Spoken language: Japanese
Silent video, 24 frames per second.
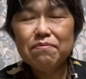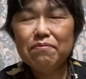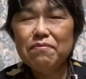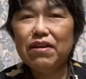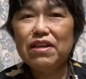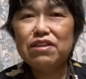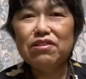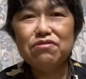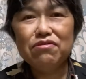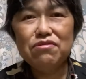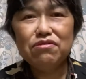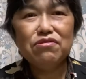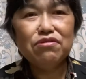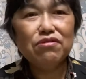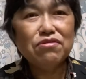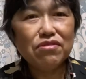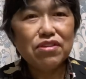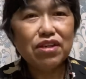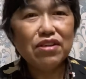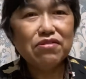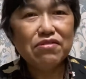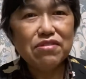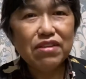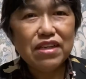動
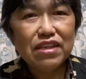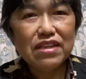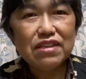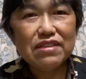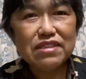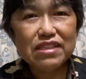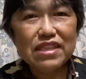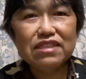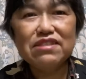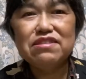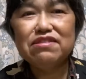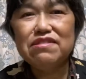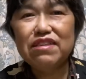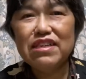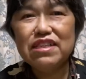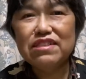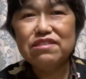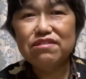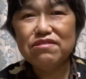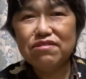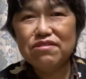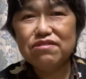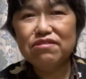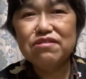画をね撮影
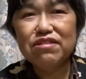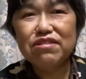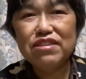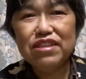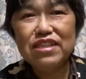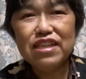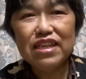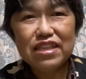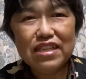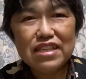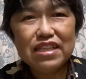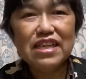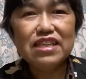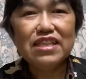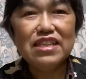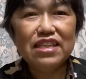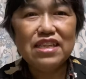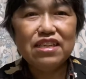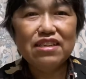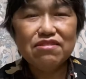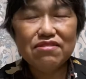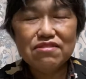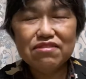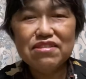するように、ね、なって
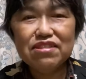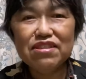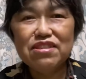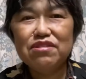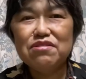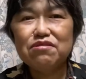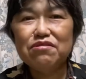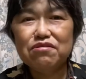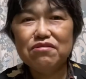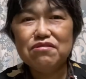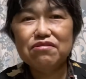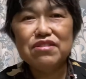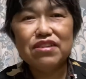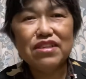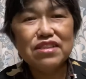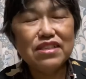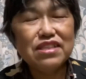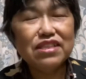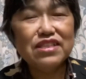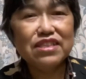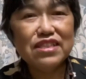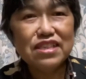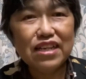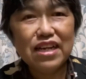いるっていうことなん
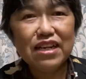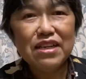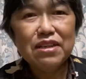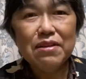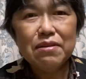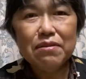ですが、